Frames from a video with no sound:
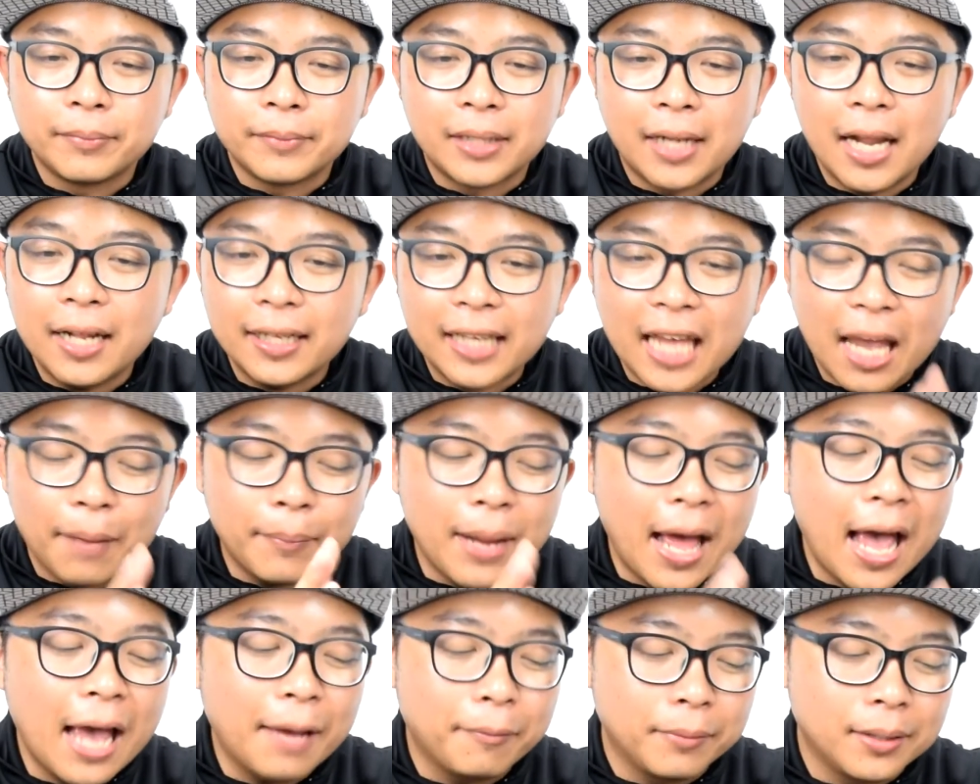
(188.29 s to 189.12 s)
เล่นเกม
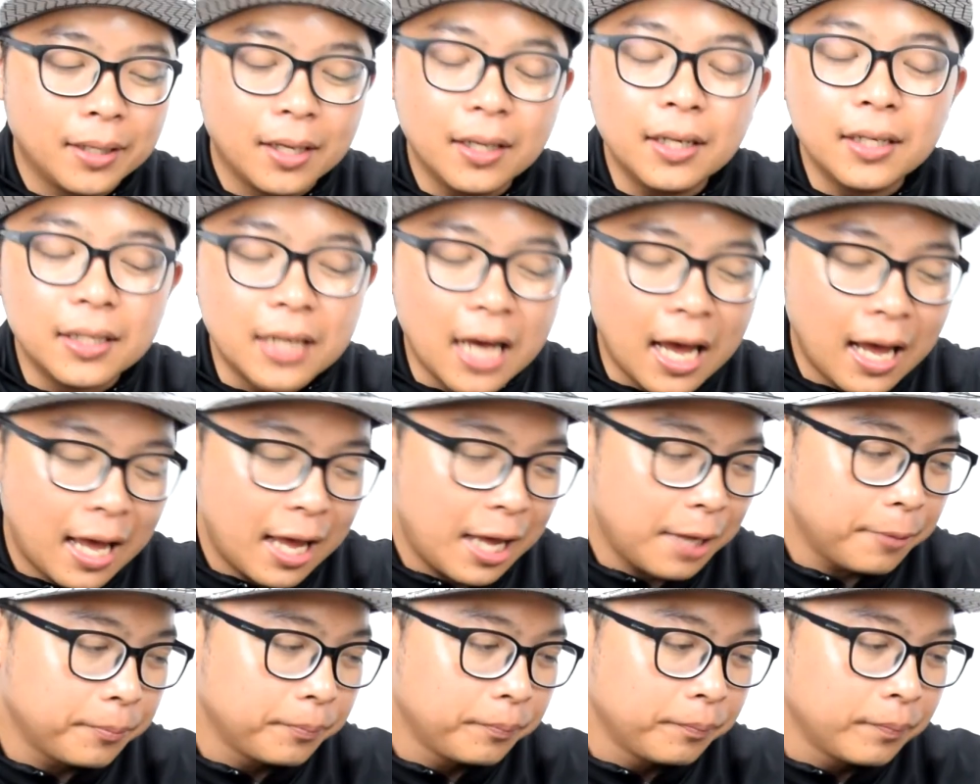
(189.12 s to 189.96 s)
ได้ เหลือๆฮะ
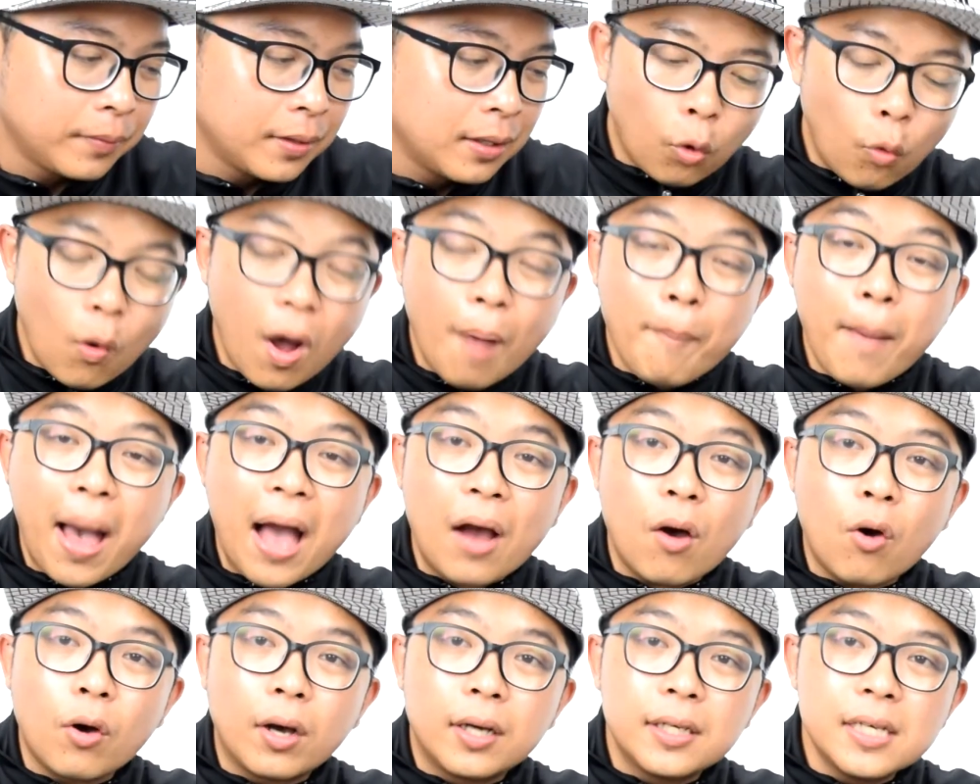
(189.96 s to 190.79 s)
ความบาง
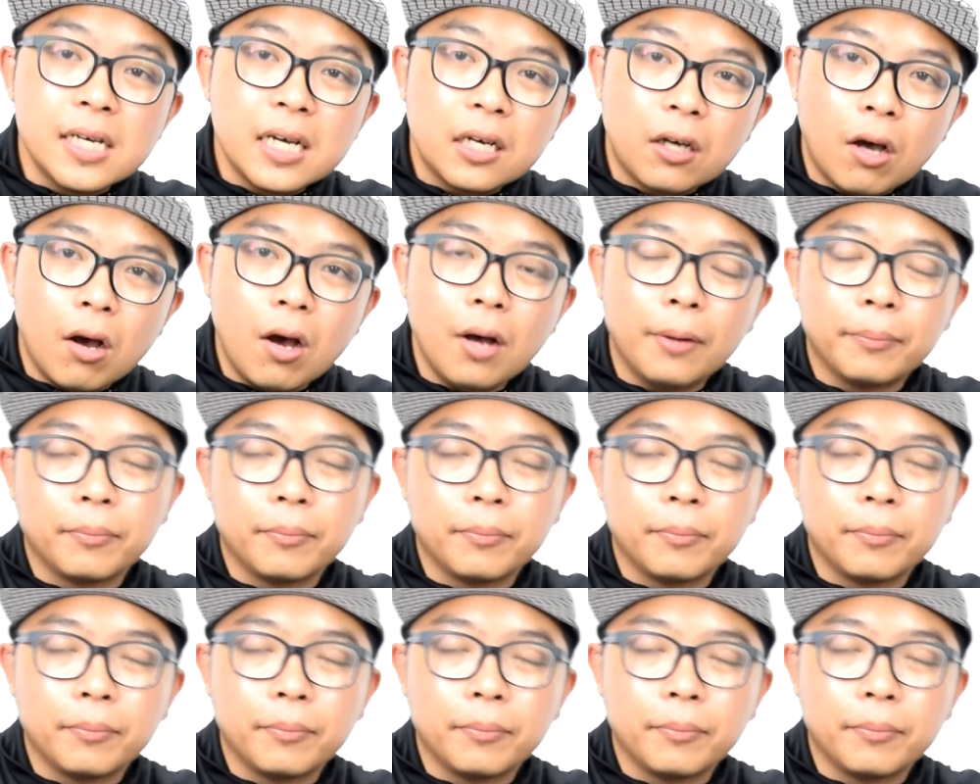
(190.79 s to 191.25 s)
ของเครื่องก็